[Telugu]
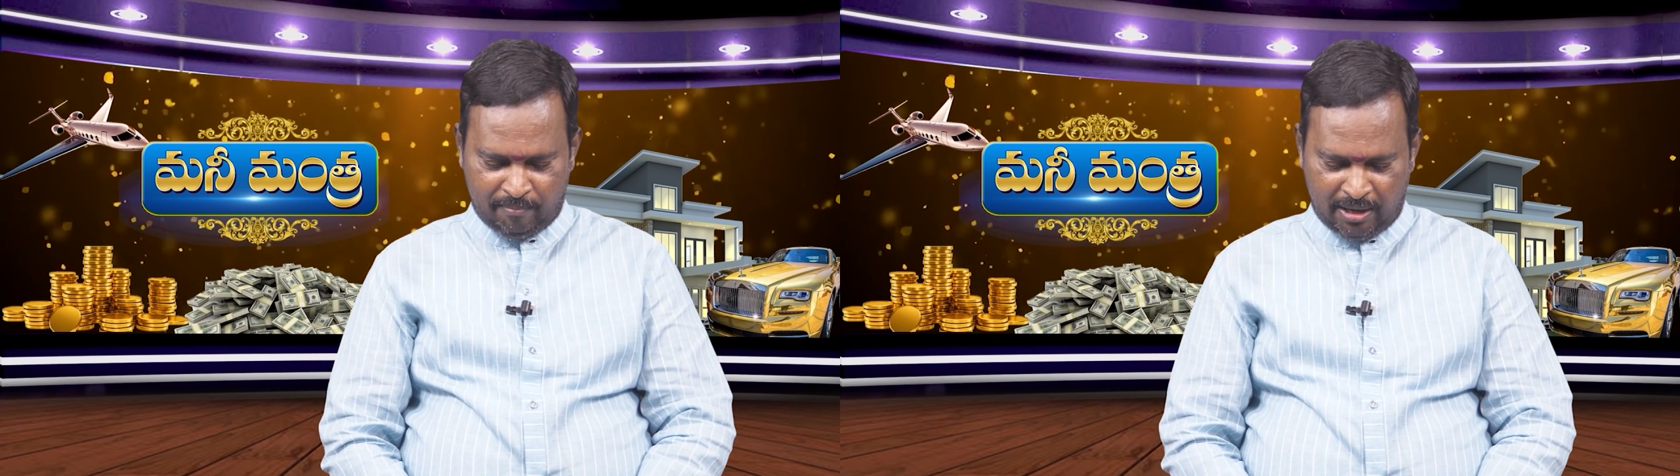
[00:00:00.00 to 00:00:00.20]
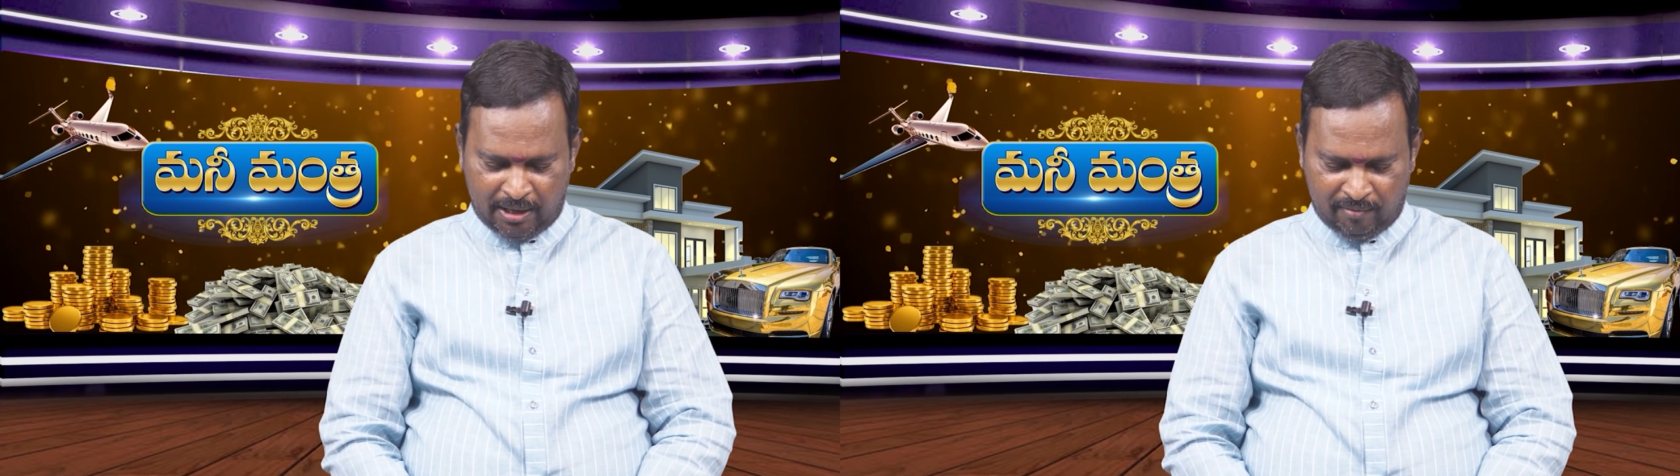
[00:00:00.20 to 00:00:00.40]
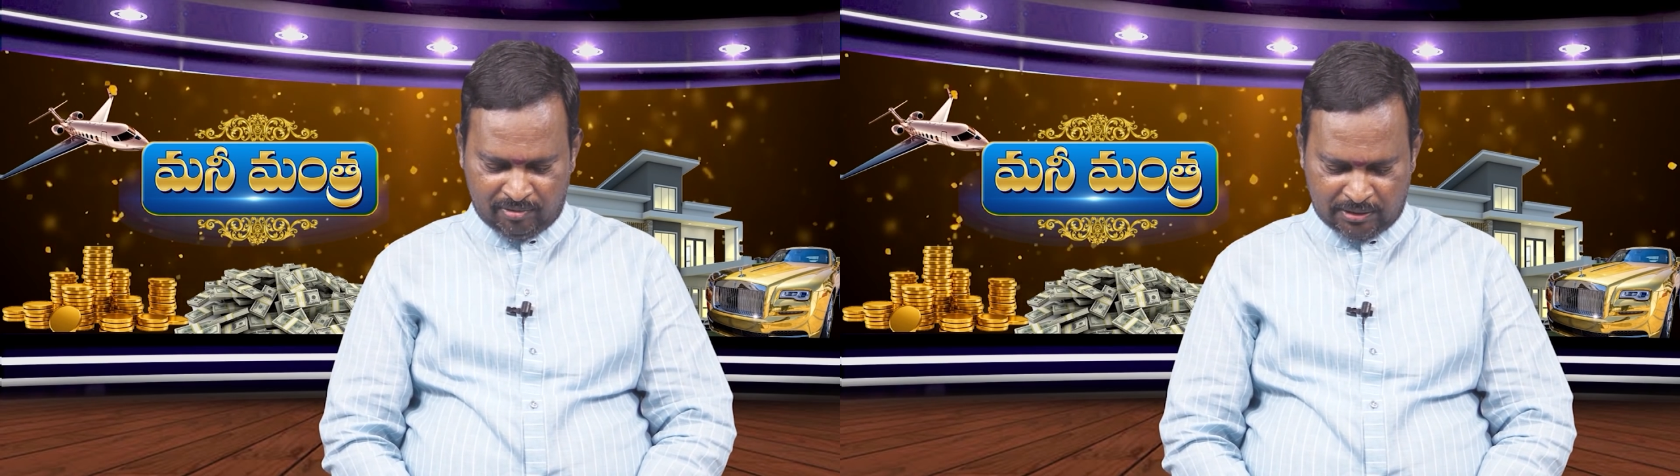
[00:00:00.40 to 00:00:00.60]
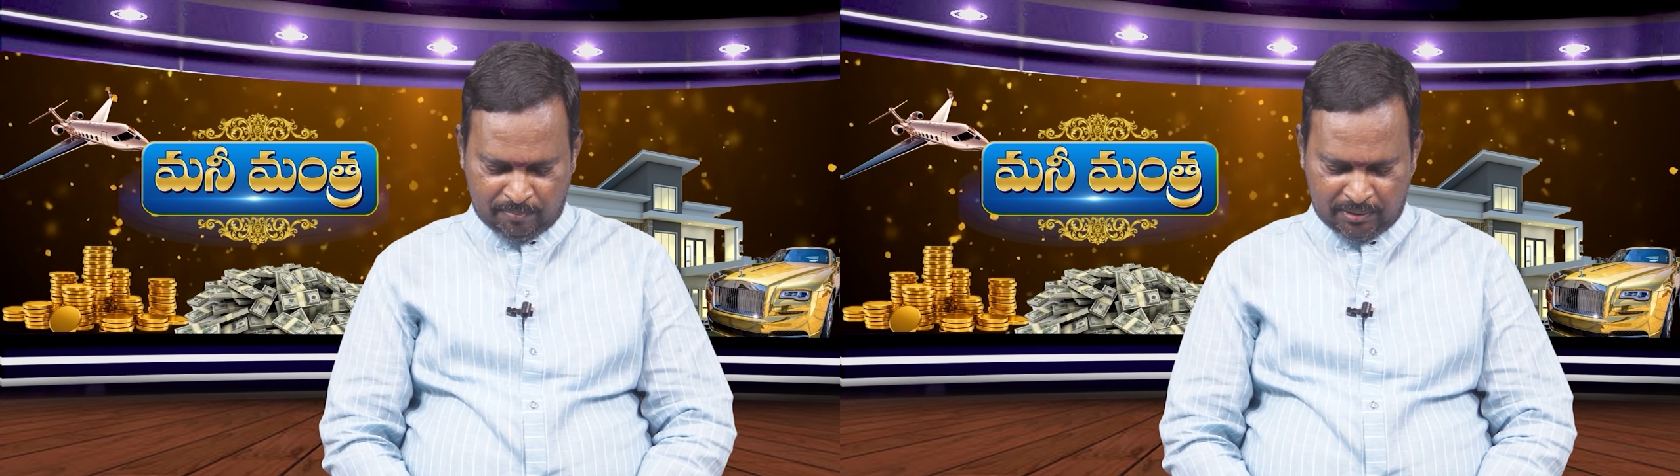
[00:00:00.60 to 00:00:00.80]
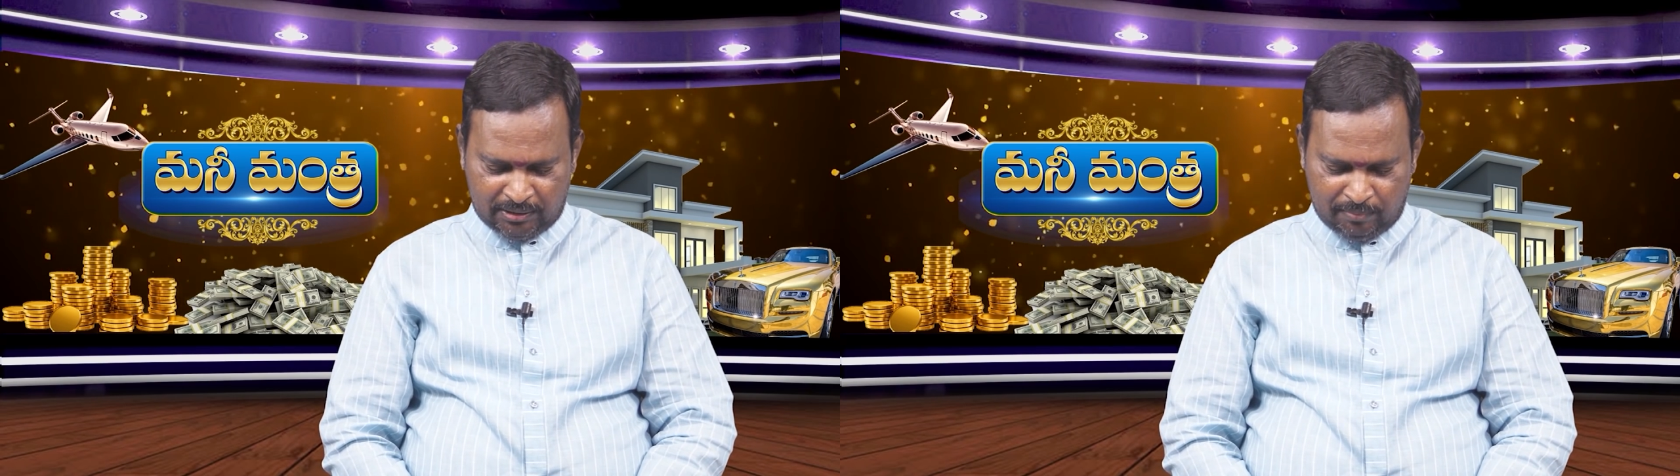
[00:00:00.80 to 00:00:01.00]
మానవ
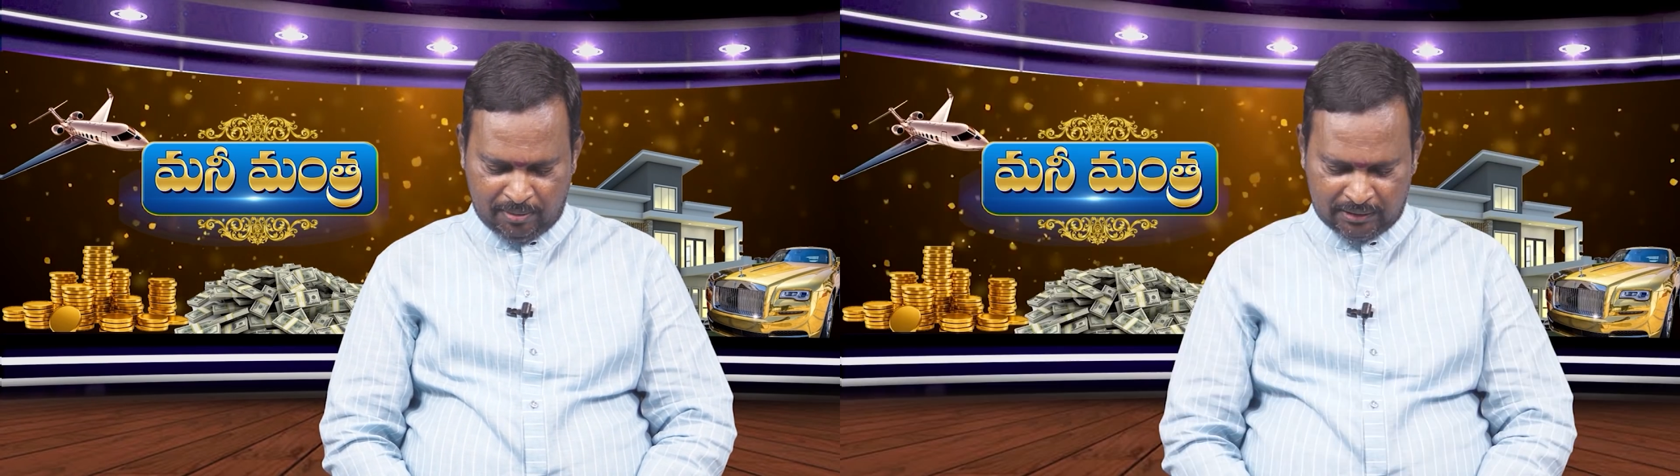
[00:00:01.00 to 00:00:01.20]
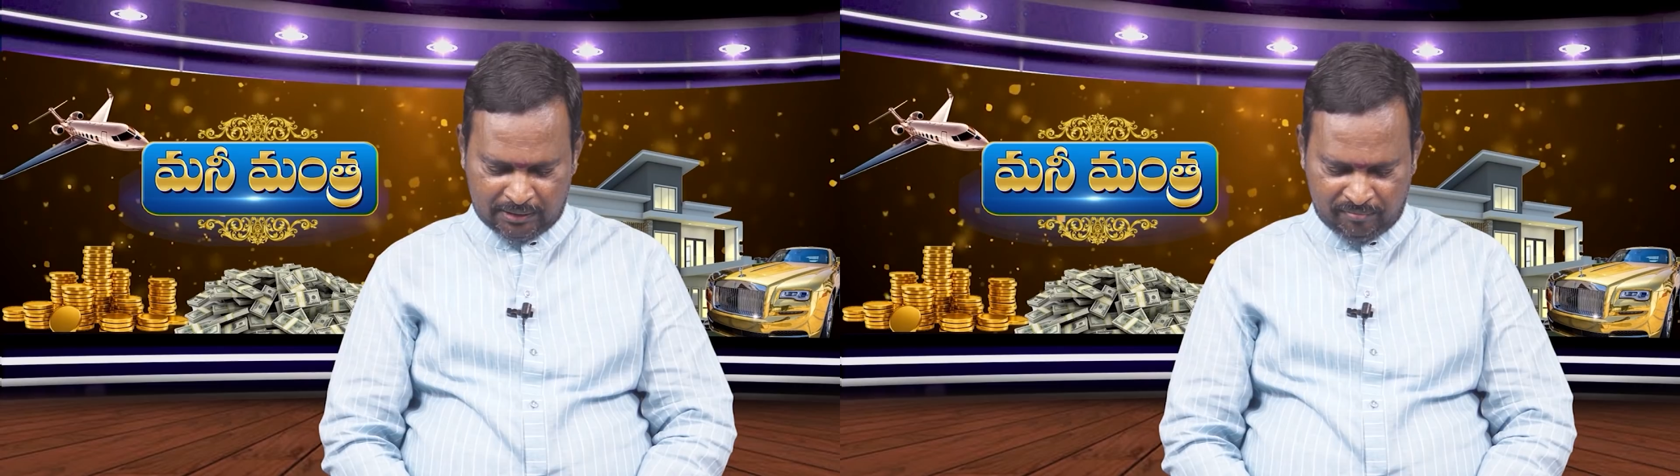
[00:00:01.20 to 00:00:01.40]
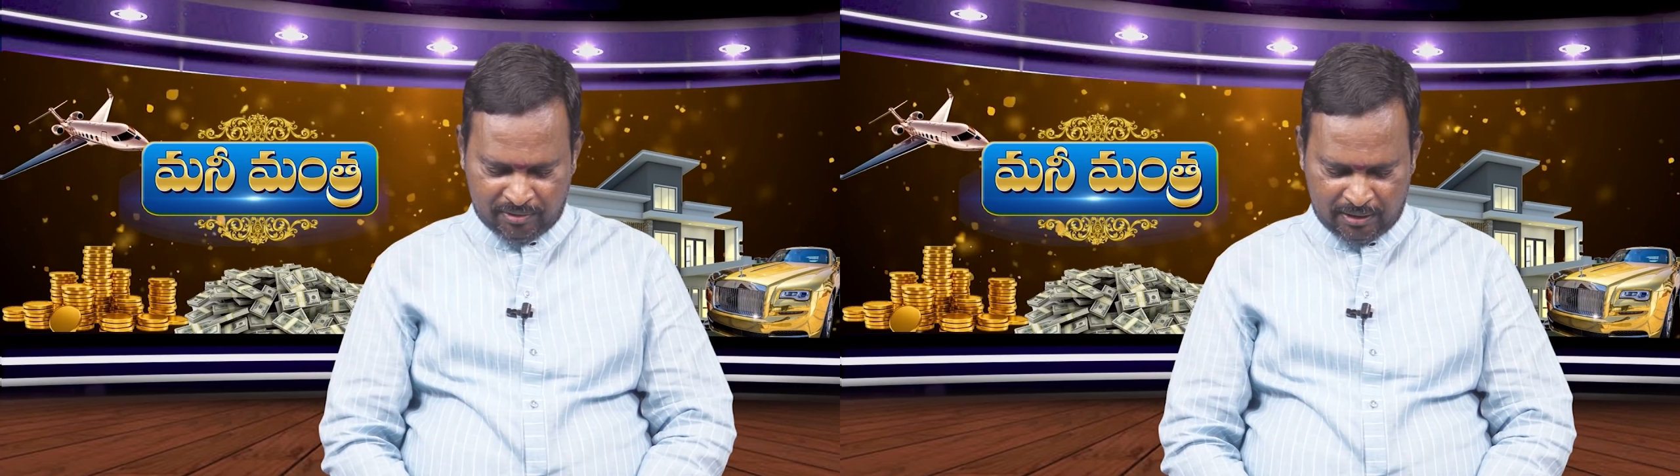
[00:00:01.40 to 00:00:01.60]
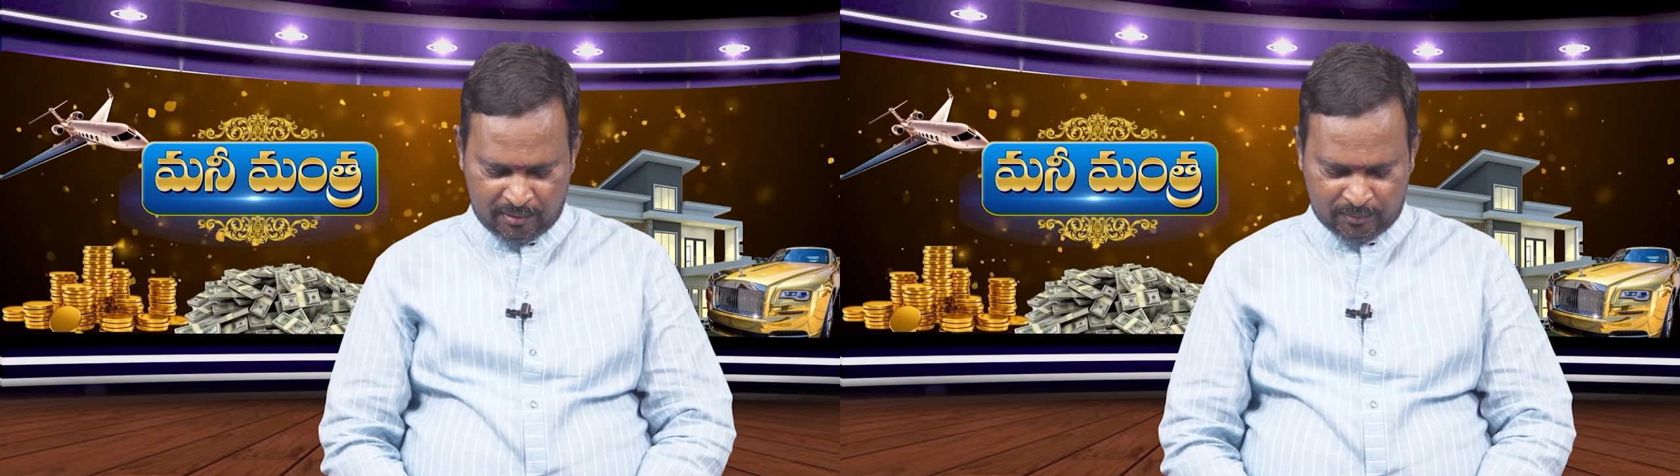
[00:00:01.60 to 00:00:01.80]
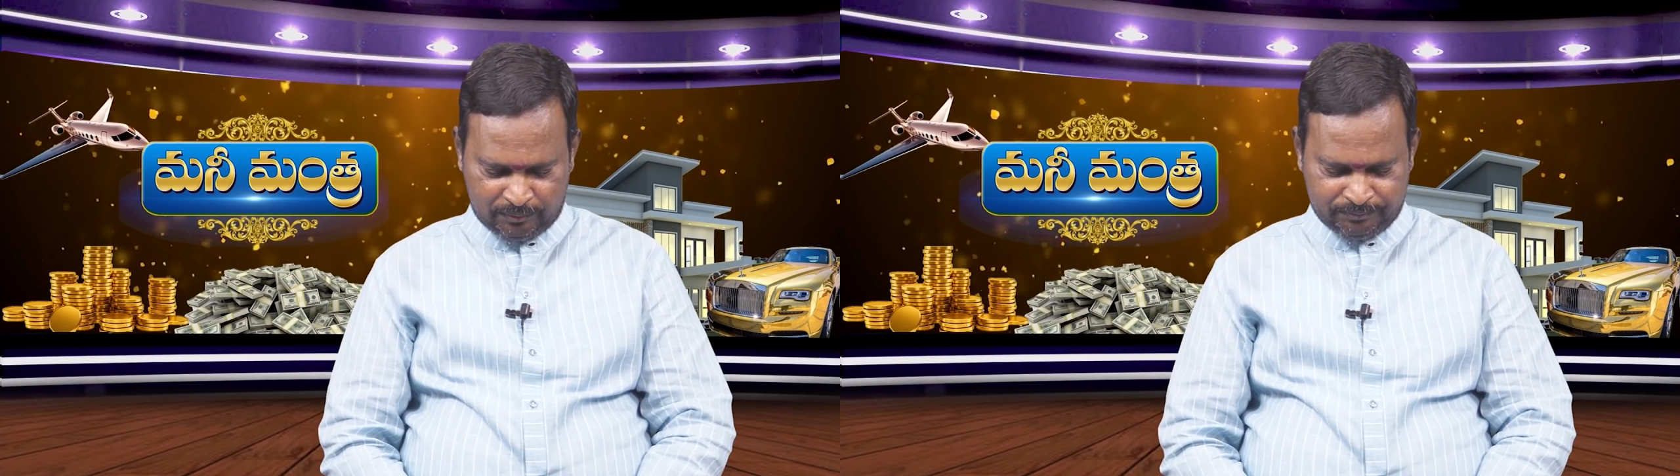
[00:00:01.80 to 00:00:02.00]
సంబంధ
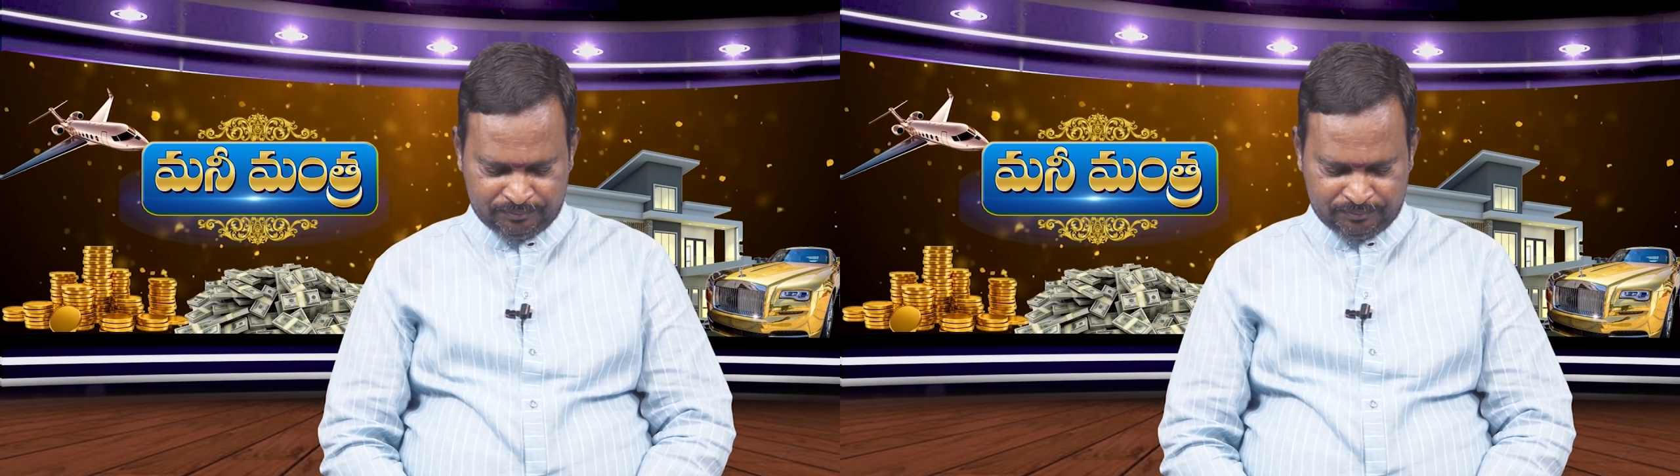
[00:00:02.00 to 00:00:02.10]
బాంధవ్యాలకు